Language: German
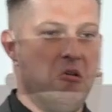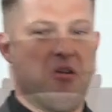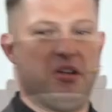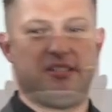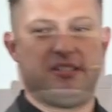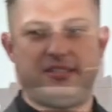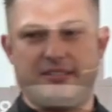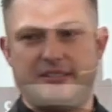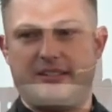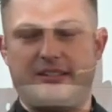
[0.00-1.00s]
weiß ich nicht,
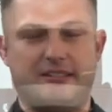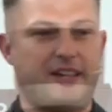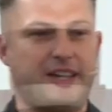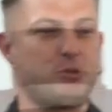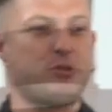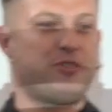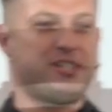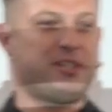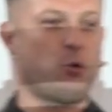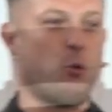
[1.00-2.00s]
äh,
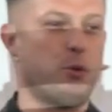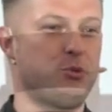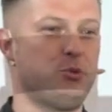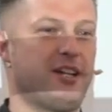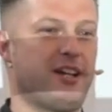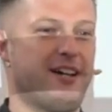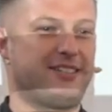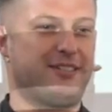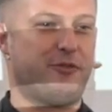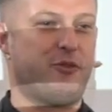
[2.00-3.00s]
rechtsschutzversicherten
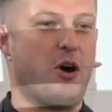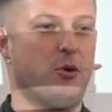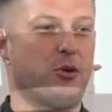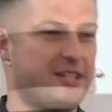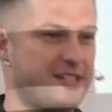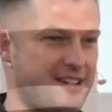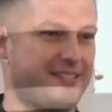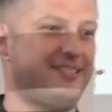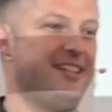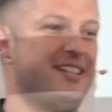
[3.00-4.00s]
Oberstudienrat äh, vor Augen, der
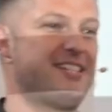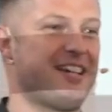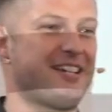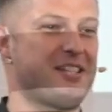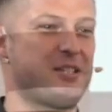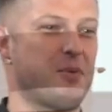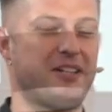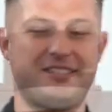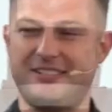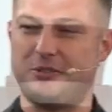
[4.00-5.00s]
sagt, den zeige ich jetzt mal
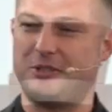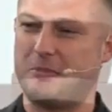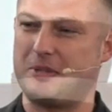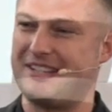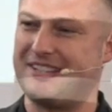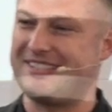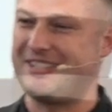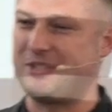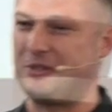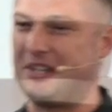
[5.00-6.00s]
richtig und gebe das Ganze
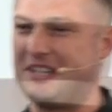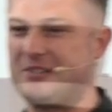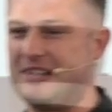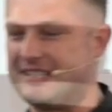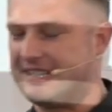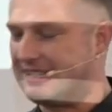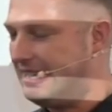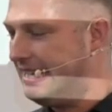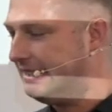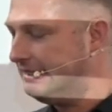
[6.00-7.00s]
jetzt zu Gericht und lass das
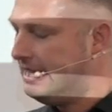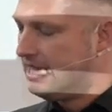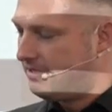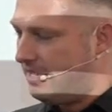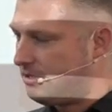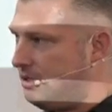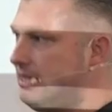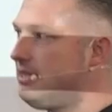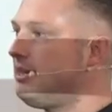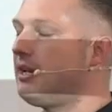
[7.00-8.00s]
klären. Es war also
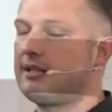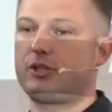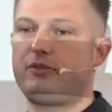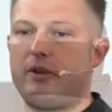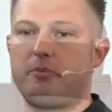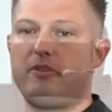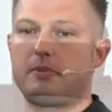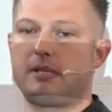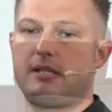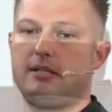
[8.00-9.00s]
nicht die klassisch
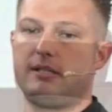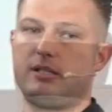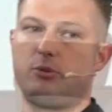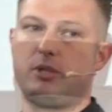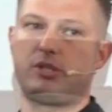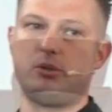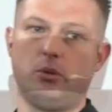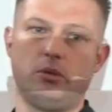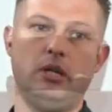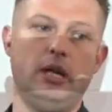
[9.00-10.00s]
wettbewerbsrechtliche
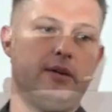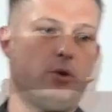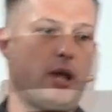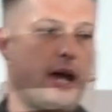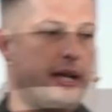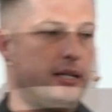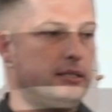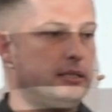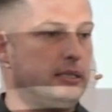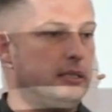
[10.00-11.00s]
Situation, wo der
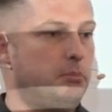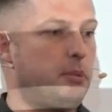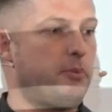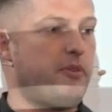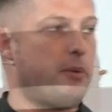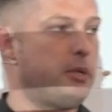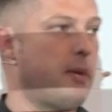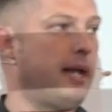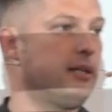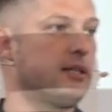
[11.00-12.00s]
eine äh, Mitbewerber dem
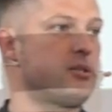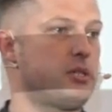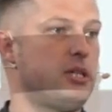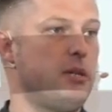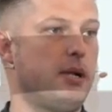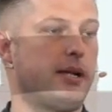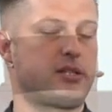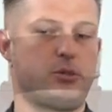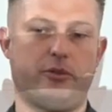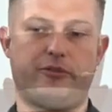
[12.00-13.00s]
anderen solche
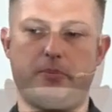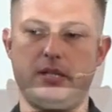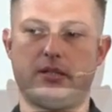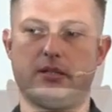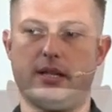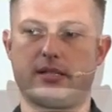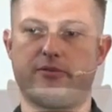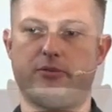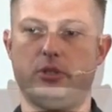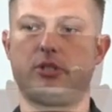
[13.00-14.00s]
E-Mail-Aktionen verbieten
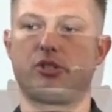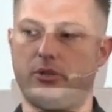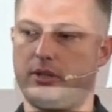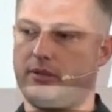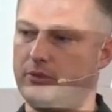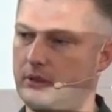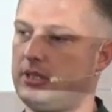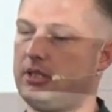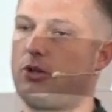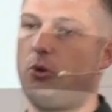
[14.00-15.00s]
lassen wollte, sondern
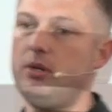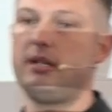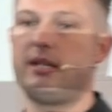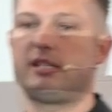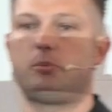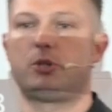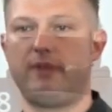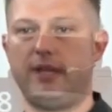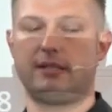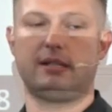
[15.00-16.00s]
wirklich ein Kunde, der sich
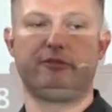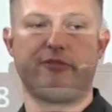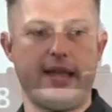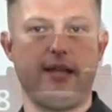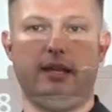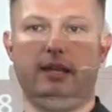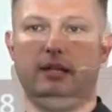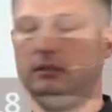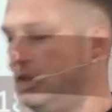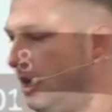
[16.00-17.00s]
beschwert hat, weil
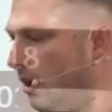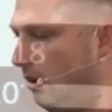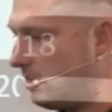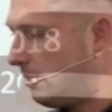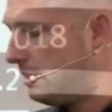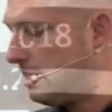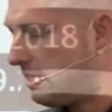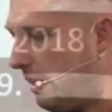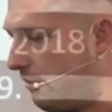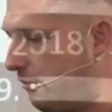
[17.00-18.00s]
er, und das habe ich in der
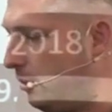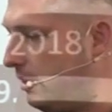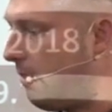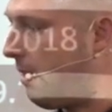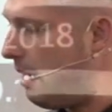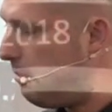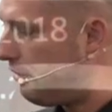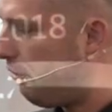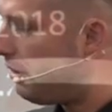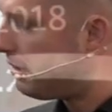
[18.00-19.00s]
zweiten Folie dabei, mit
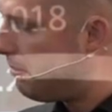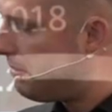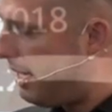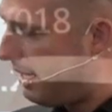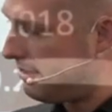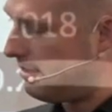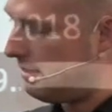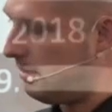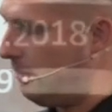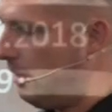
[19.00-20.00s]
folgenden folgendem Text